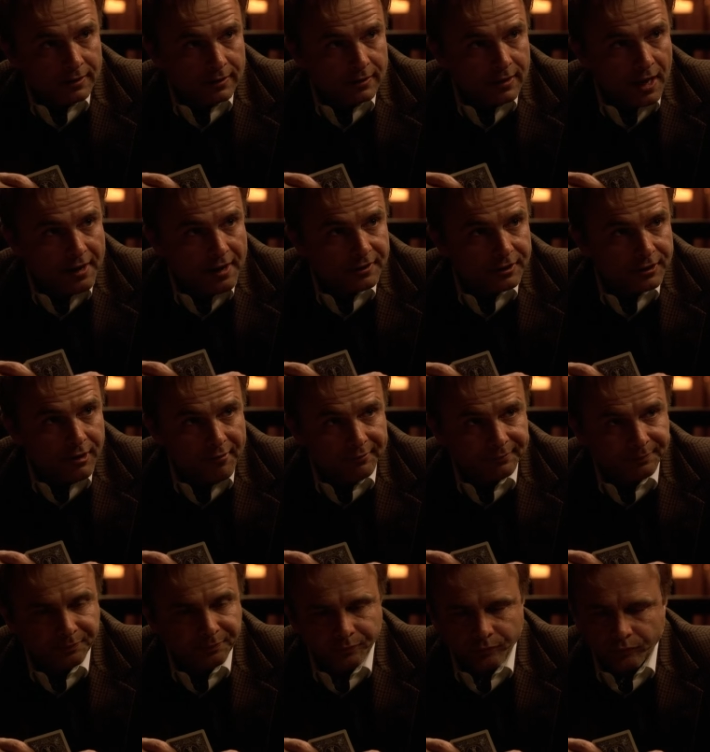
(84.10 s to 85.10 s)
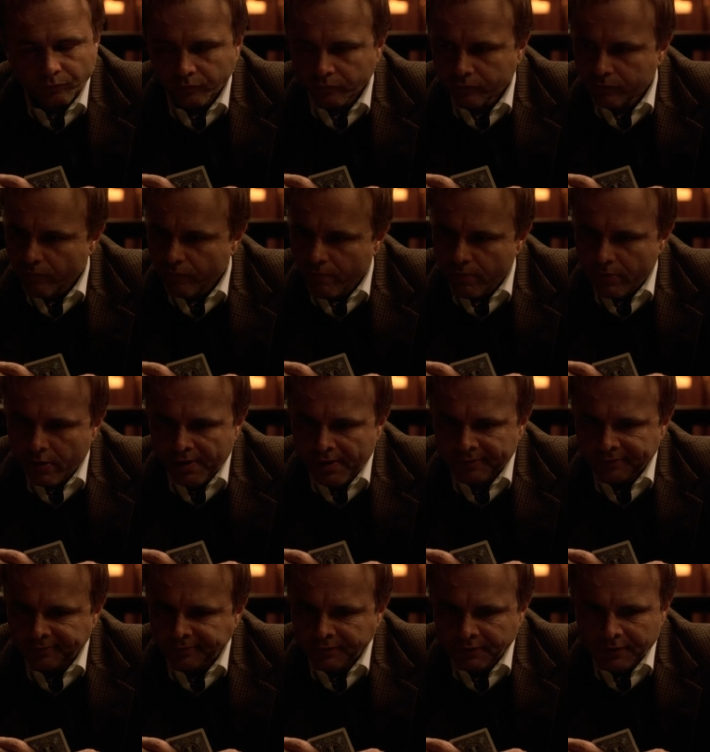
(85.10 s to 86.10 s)
quién le reveló su broma a Johnny
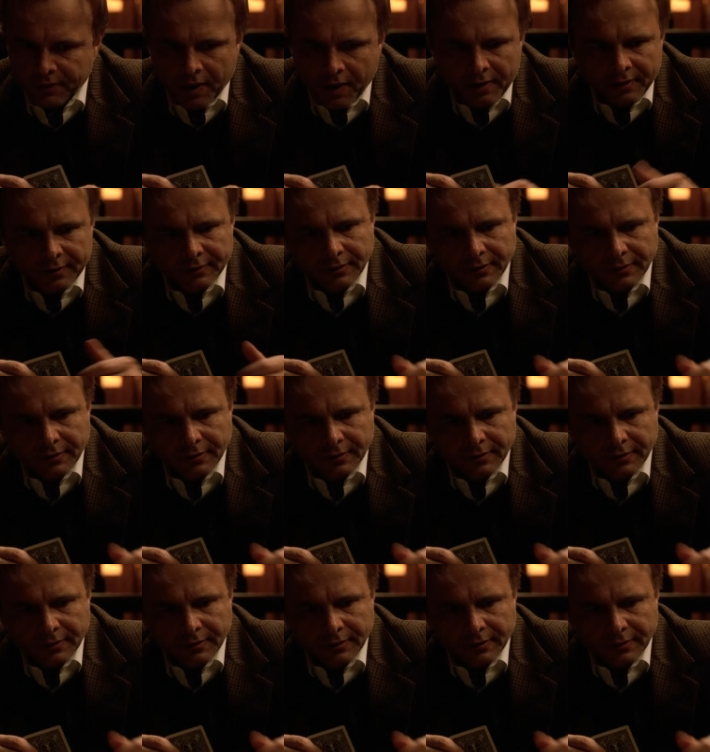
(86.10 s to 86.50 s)
Sack